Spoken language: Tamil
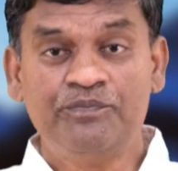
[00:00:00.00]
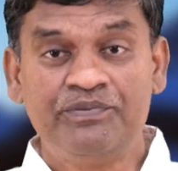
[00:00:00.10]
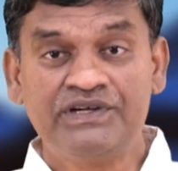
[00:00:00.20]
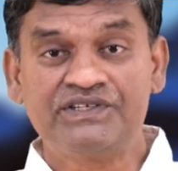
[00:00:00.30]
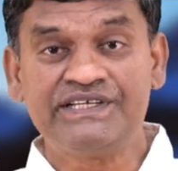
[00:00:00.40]
விட
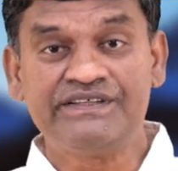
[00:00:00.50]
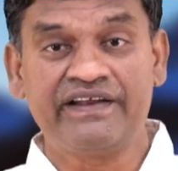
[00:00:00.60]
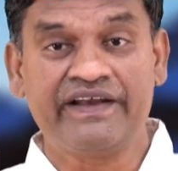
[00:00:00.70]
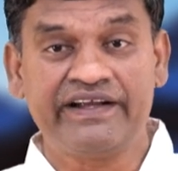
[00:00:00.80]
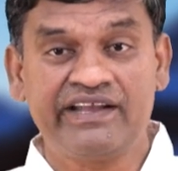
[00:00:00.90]
பெருசு
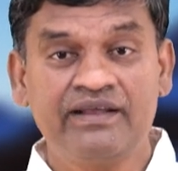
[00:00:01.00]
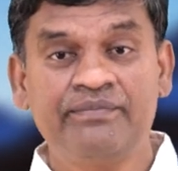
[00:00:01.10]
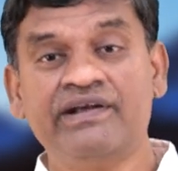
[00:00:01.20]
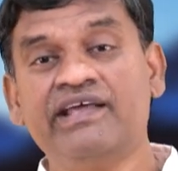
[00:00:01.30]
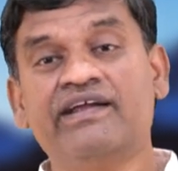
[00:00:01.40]
இதில்
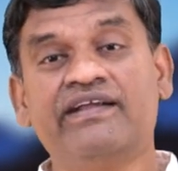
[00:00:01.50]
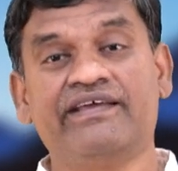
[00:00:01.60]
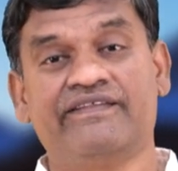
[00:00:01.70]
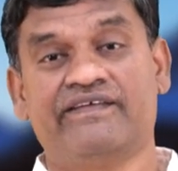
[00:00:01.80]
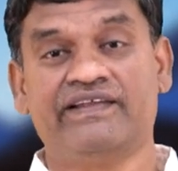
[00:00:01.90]
ரிட்டையர்மெண்ட்டே
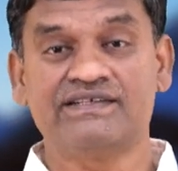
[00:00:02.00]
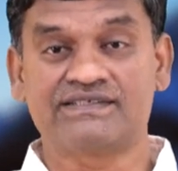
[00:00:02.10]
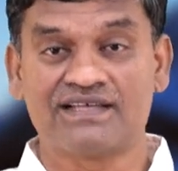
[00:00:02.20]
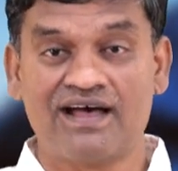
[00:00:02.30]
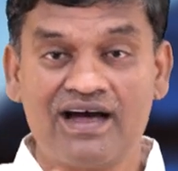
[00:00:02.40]
கிடையாது நீ
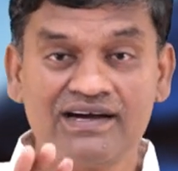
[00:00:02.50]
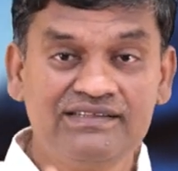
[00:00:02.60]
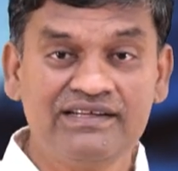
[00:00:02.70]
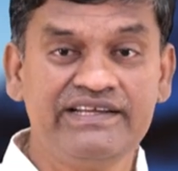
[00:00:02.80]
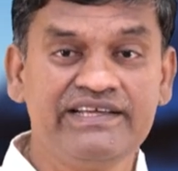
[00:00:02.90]

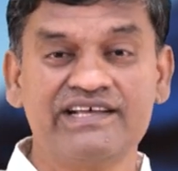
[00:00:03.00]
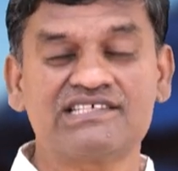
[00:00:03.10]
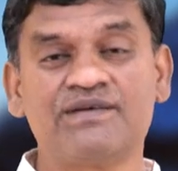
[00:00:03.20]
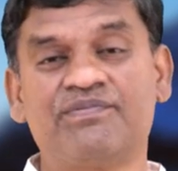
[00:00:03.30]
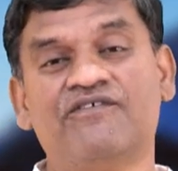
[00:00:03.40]
சாகந்தட்டுக்கு
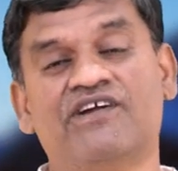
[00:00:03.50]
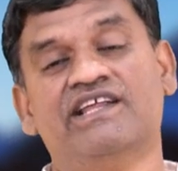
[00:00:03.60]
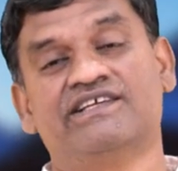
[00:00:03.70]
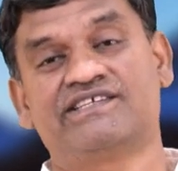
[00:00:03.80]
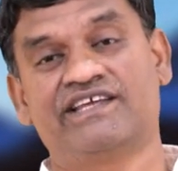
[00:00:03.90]
ஏசப்பா
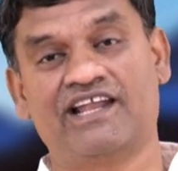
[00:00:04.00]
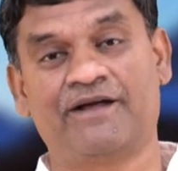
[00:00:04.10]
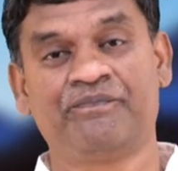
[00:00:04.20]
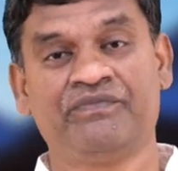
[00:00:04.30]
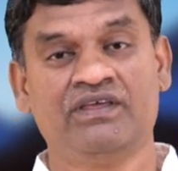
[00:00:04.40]
வேலையை செய்யலாம்